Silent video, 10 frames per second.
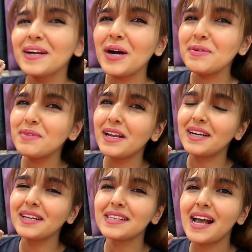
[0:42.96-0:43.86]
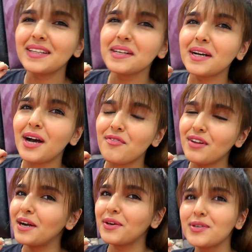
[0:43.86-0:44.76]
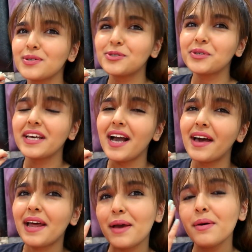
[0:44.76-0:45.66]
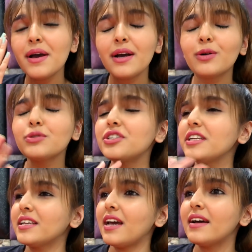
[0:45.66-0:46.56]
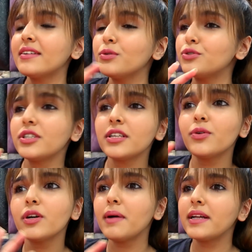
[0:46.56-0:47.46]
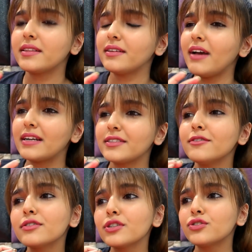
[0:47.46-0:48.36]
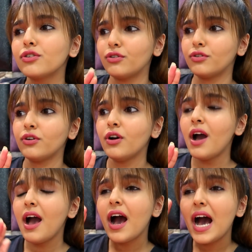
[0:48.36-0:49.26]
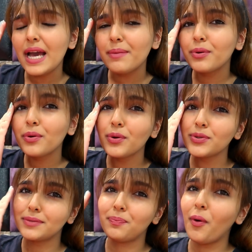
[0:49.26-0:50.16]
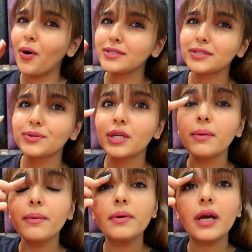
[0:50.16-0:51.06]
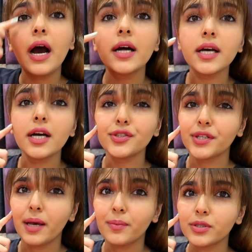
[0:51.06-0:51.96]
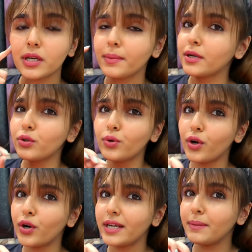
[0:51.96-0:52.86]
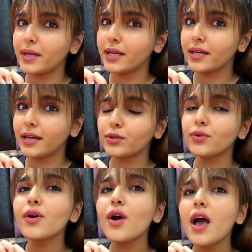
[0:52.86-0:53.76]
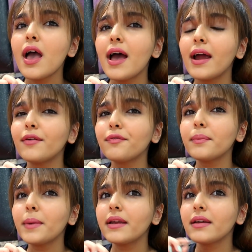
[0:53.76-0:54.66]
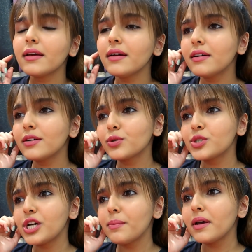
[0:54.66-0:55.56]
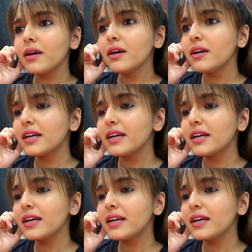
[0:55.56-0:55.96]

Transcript: काफी लड़की आई थिंक काफ़ी लड़कियों के की कि यार आए कुछ नहीं यार कुछ नहीं कोई बात नहीं वैक्सीन वैक्सीन छोड़ो आईब्रोज बहुत ज़रूरी है यहाँ तक आ जाएंगे आईब्रोज अगर मैंने थोड़ा और टाइम नहीं कराई तो एंड फिर मैंने आ, सोचा मैं